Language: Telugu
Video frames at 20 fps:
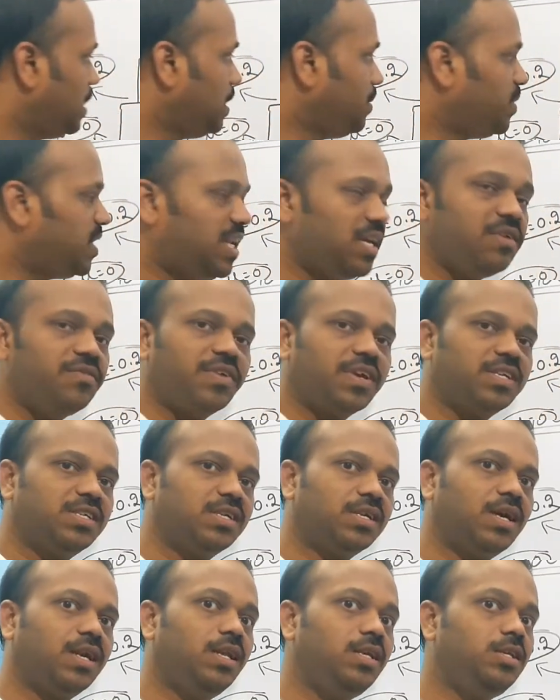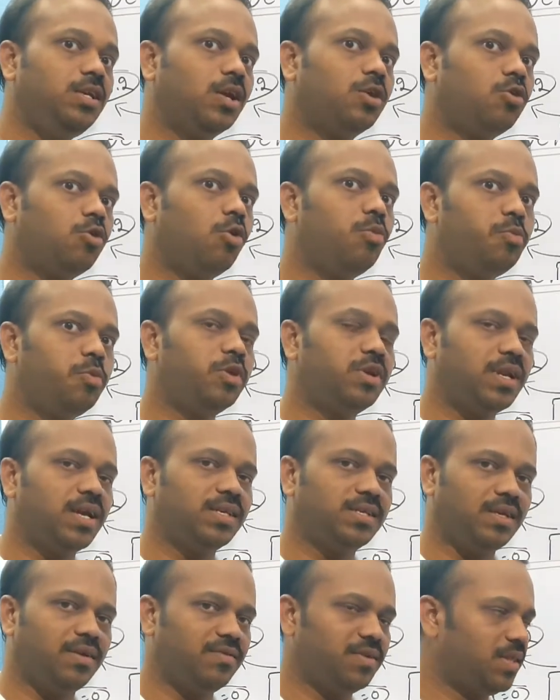లిమిటింగ్ ఫ్రిక్షన్ కన్నా ఎక్కువ
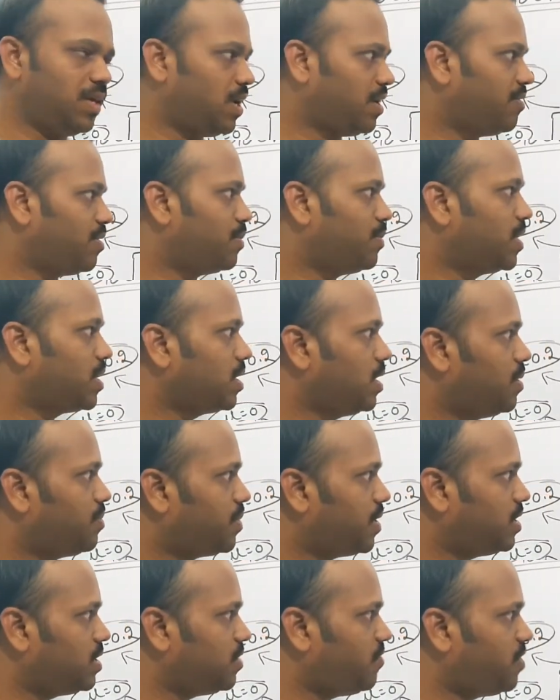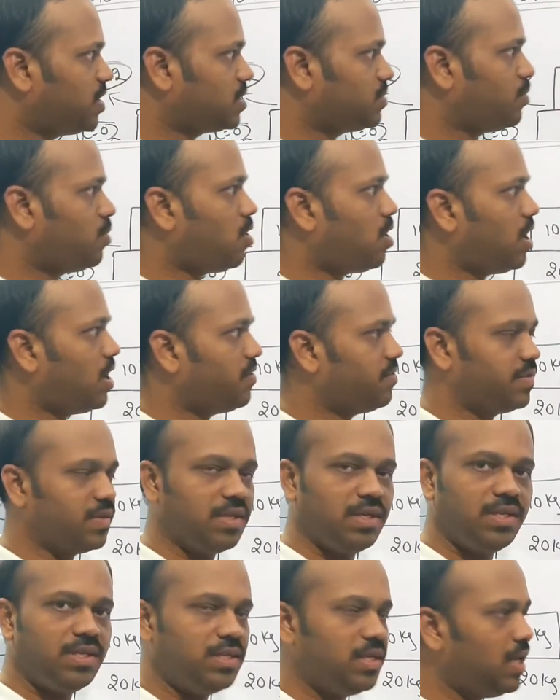పుట్టేసే విధానం అనమాట ఎప్పుడైతే ఫర్ స్మాల్ ఎఫ్స్
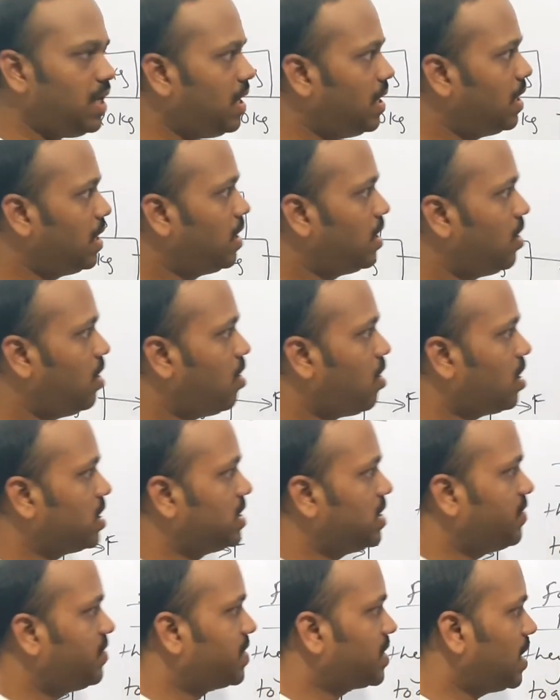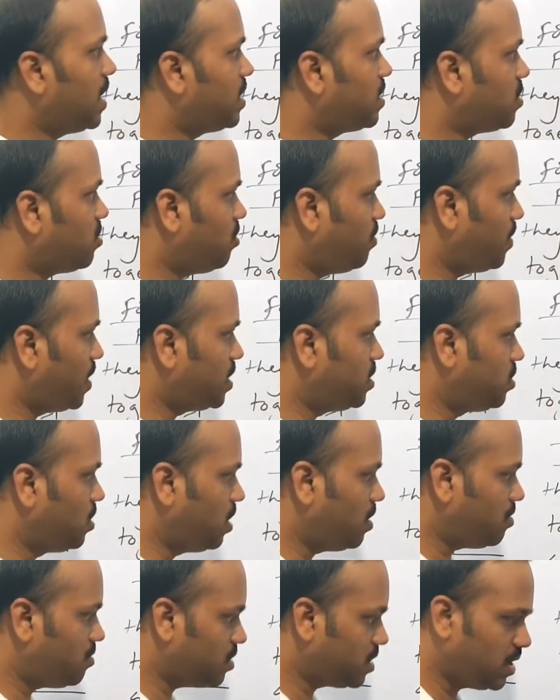నుంచి లార్జ్ ఎఫ్స్కి వెళ్తామో
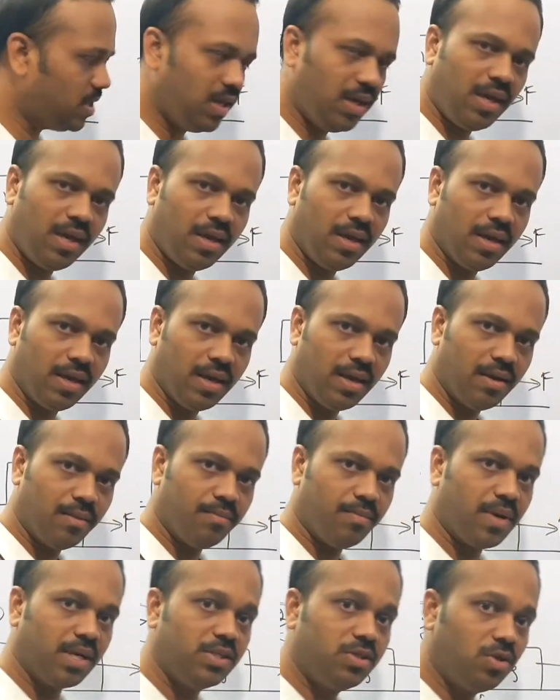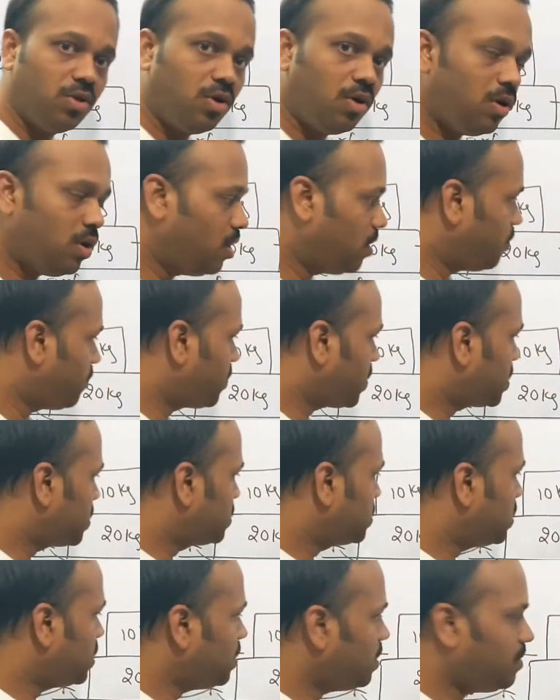మధ్యలో ఏమవుతుంది మధ్యలో
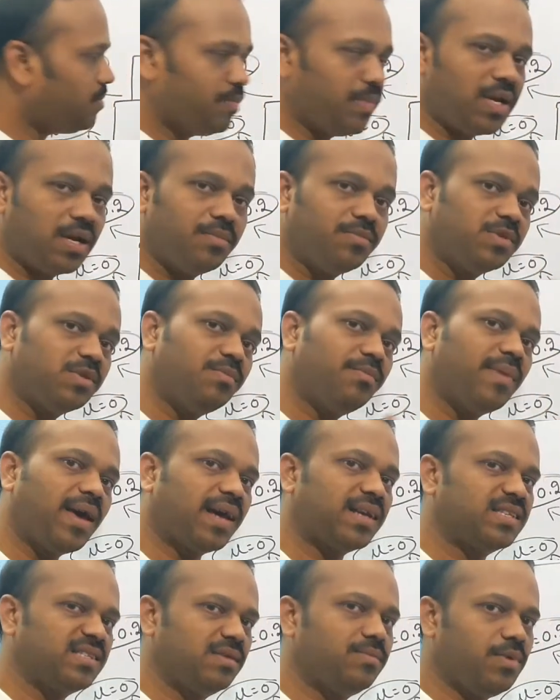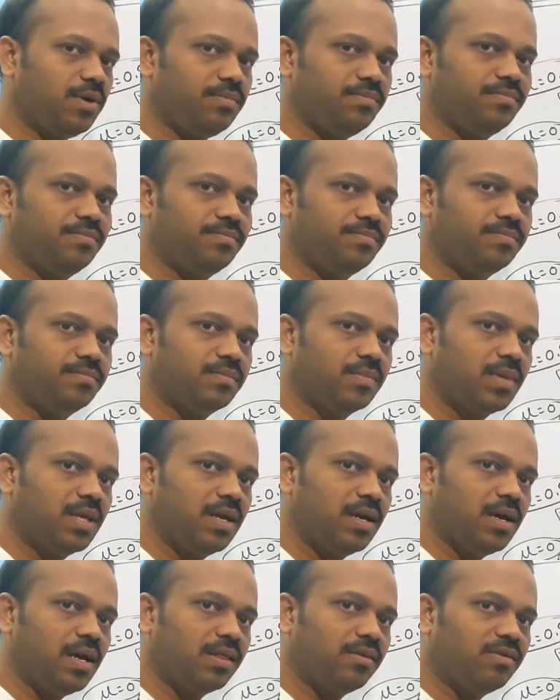ఫ్రిక్షన్ బికమ్స్ మ్యాక్సిమం
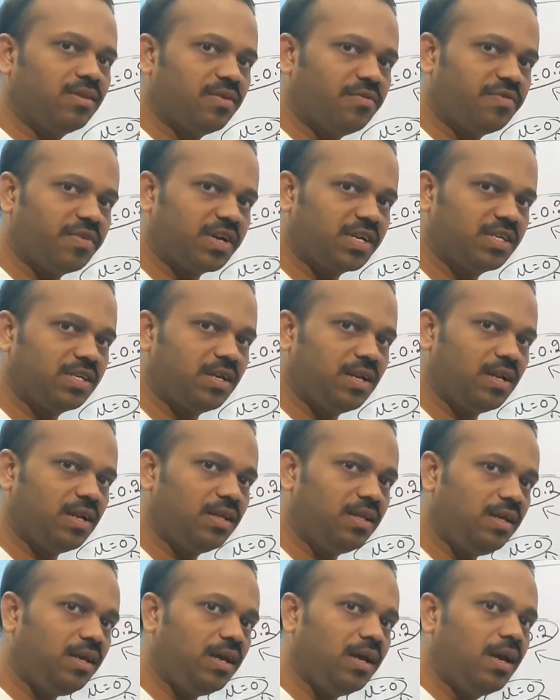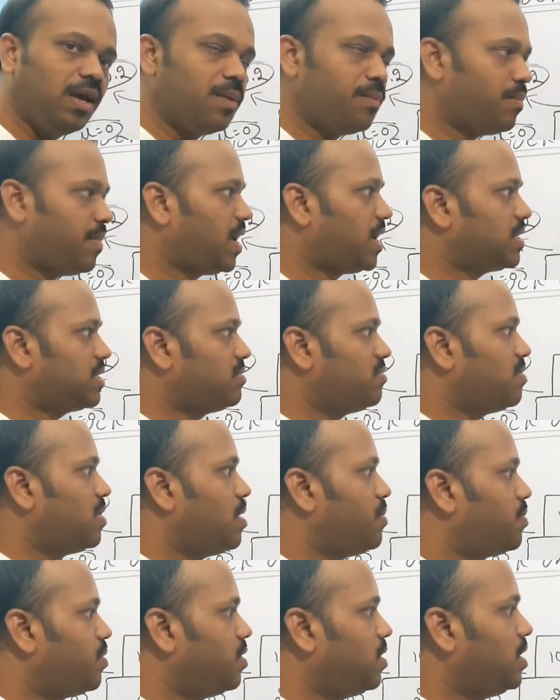అదేనా ఫ్రిక్షన్ అనేది మ్యాక్సిమం
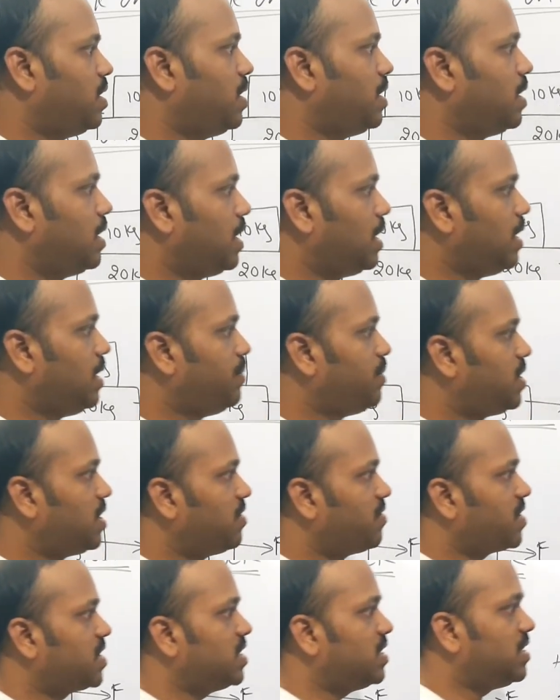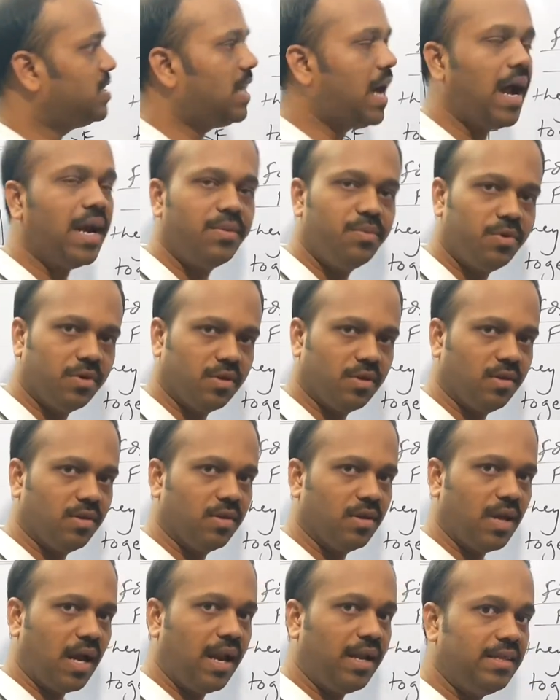అయిపోయి లిమిటింగ్ ఫ్రిక్షన్
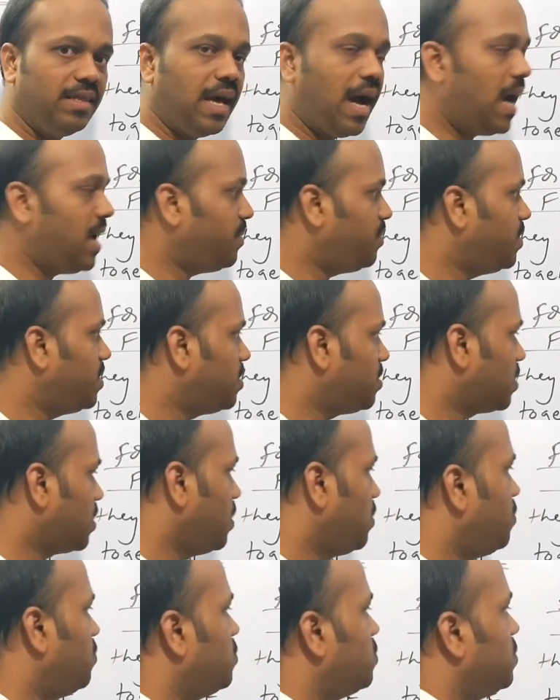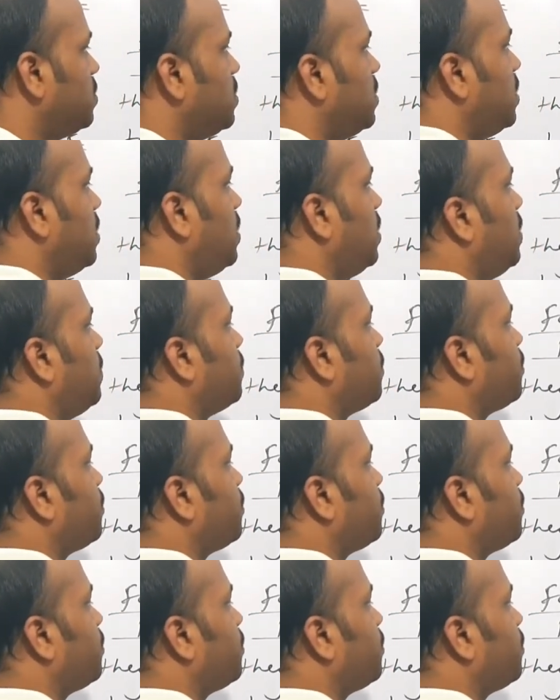దాటిపోతుంది అలా దానికి ఏమవుతుంది